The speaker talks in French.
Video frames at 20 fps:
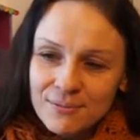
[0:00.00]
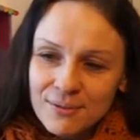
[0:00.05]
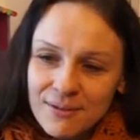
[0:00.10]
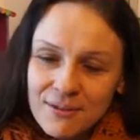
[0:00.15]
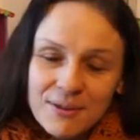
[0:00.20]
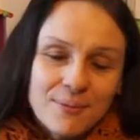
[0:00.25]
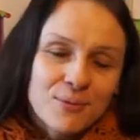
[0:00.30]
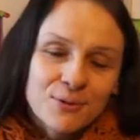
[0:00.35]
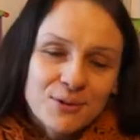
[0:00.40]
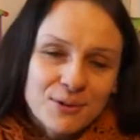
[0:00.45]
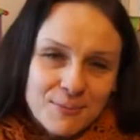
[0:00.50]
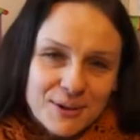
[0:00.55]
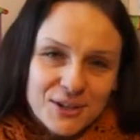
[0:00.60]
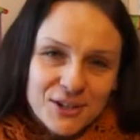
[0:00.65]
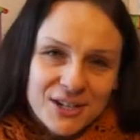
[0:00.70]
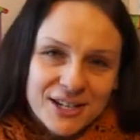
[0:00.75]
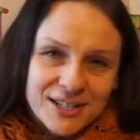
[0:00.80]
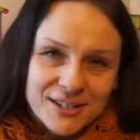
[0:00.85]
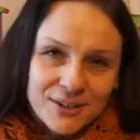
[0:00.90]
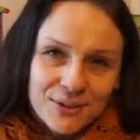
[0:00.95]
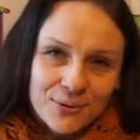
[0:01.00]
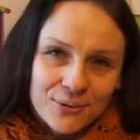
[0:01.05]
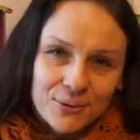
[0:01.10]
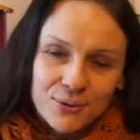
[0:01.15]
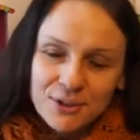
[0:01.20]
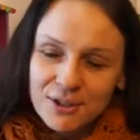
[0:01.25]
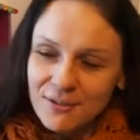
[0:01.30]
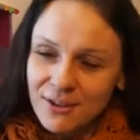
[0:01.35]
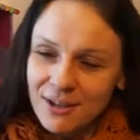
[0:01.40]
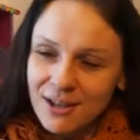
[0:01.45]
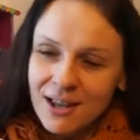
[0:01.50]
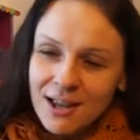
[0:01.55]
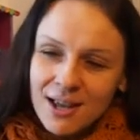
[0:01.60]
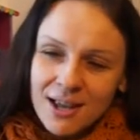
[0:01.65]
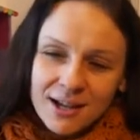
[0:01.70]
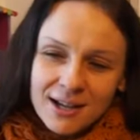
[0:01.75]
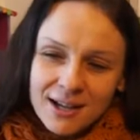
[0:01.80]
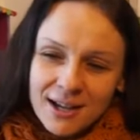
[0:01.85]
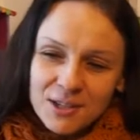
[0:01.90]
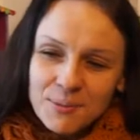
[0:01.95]
avec mon imagination donc j'avais
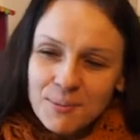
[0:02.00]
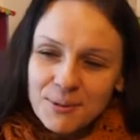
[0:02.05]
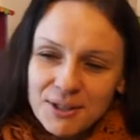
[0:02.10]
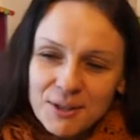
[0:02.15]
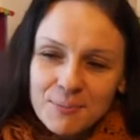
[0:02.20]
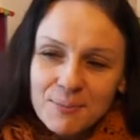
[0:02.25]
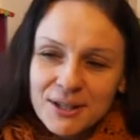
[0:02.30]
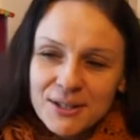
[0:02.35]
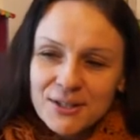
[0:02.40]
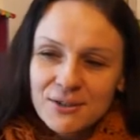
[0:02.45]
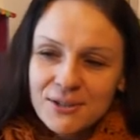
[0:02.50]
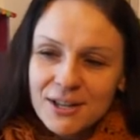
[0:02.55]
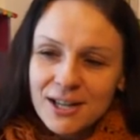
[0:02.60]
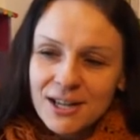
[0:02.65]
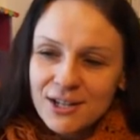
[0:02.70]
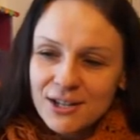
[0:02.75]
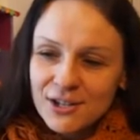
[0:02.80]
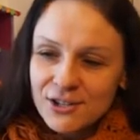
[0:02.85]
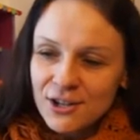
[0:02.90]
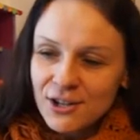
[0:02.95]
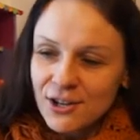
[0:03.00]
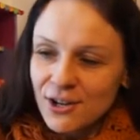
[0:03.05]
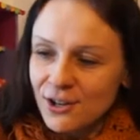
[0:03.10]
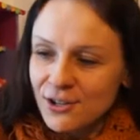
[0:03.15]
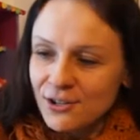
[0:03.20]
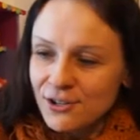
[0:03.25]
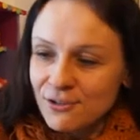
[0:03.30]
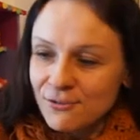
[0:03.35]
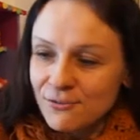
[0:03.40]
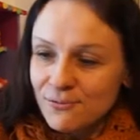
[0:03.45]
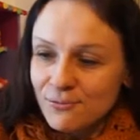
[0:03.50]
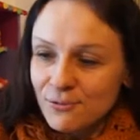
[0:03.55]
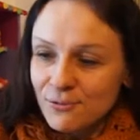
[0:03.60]
quatre petits personnages et je,